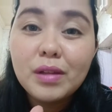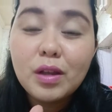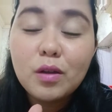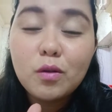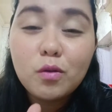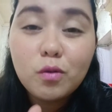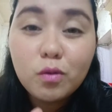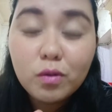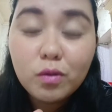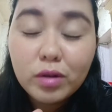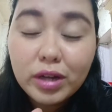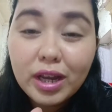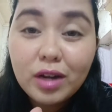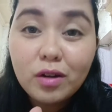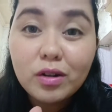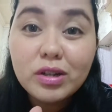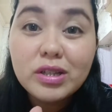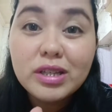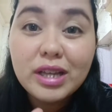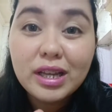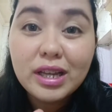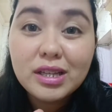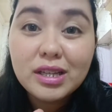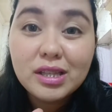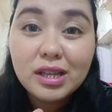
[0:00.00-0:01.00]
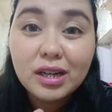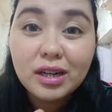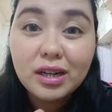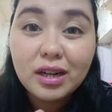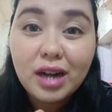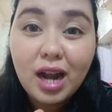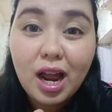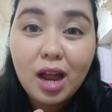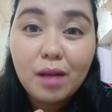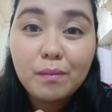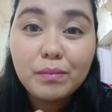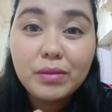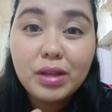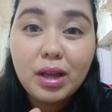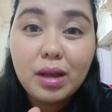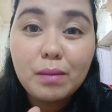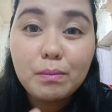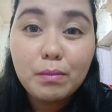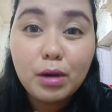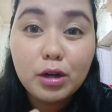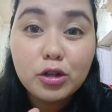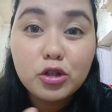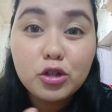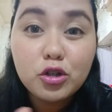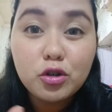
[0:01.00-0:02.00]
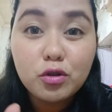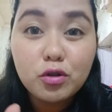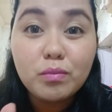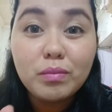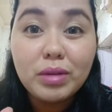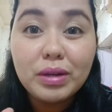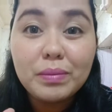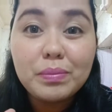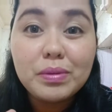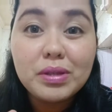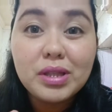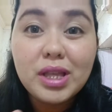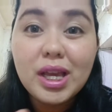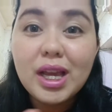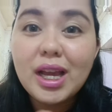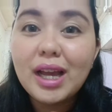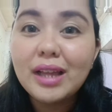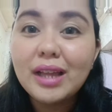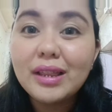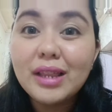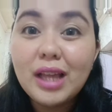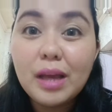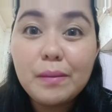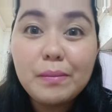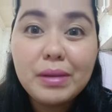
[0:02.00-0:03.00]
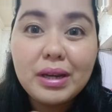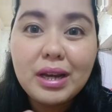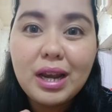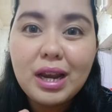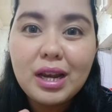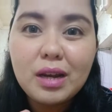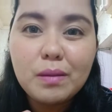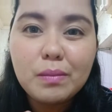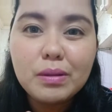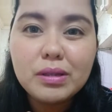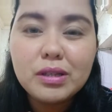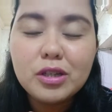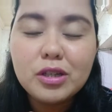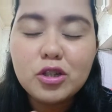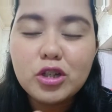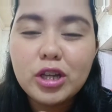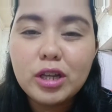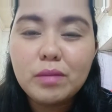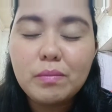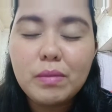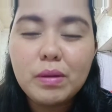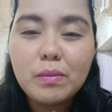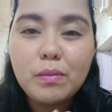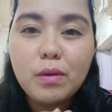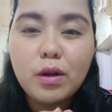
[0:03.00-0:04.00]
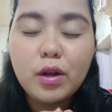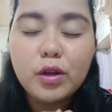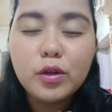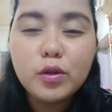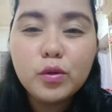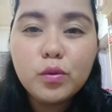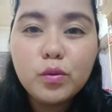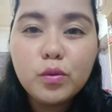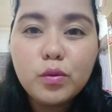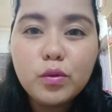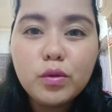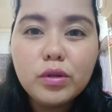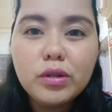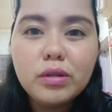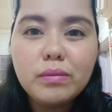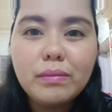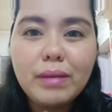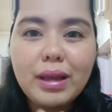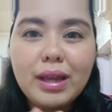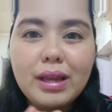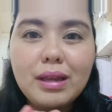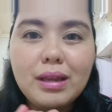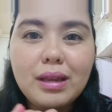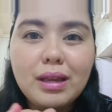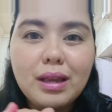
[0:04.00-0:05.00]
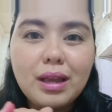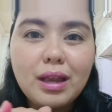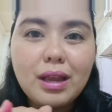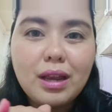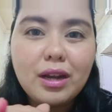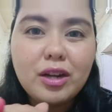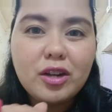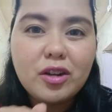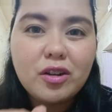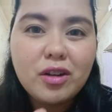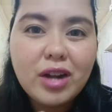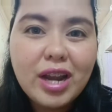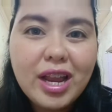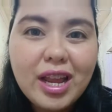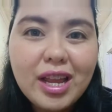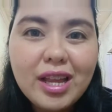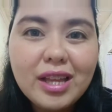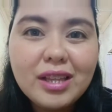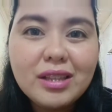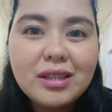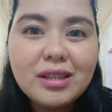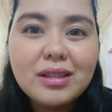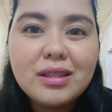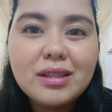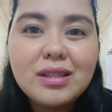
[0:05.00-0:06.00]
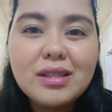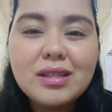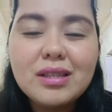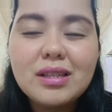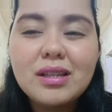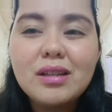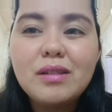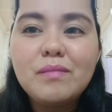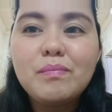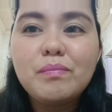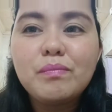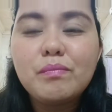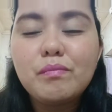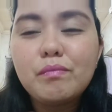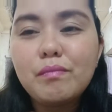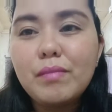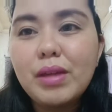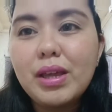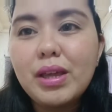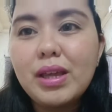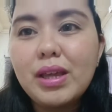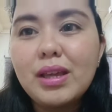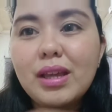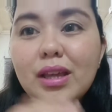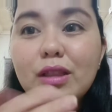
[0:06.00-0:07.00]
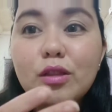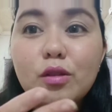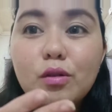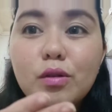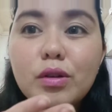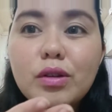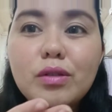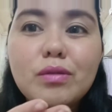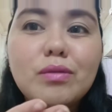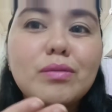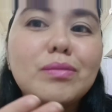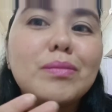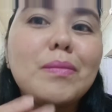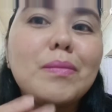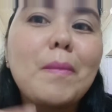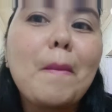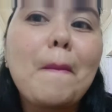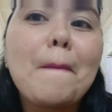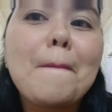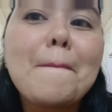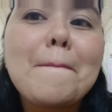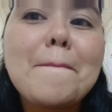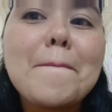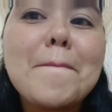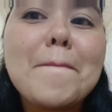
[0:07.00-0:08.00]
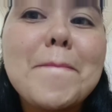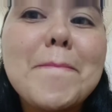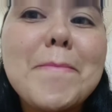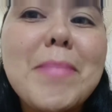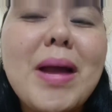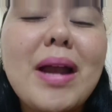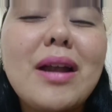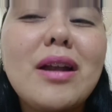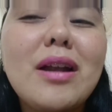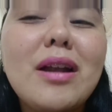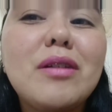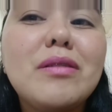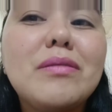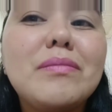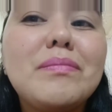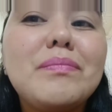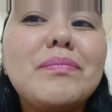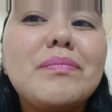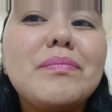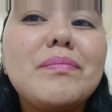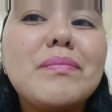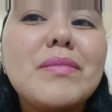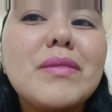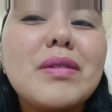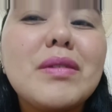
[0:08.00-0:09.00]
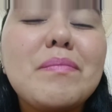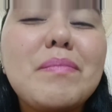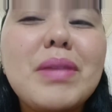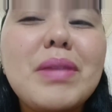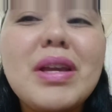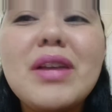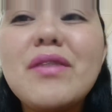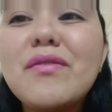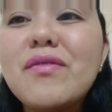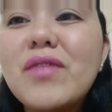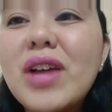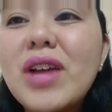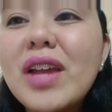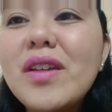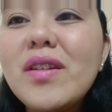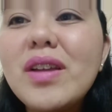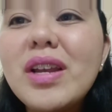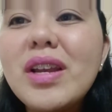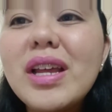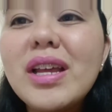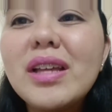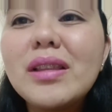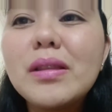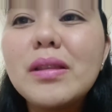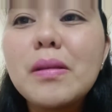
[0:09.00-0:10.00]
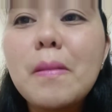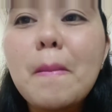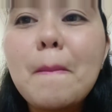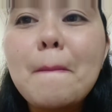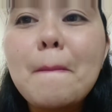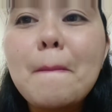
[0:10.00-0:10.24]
Google or sa Instagram na mushroom lipstick. Ang dami lalabas na shade. May mga nude, may reds, may ito yung parang pink violet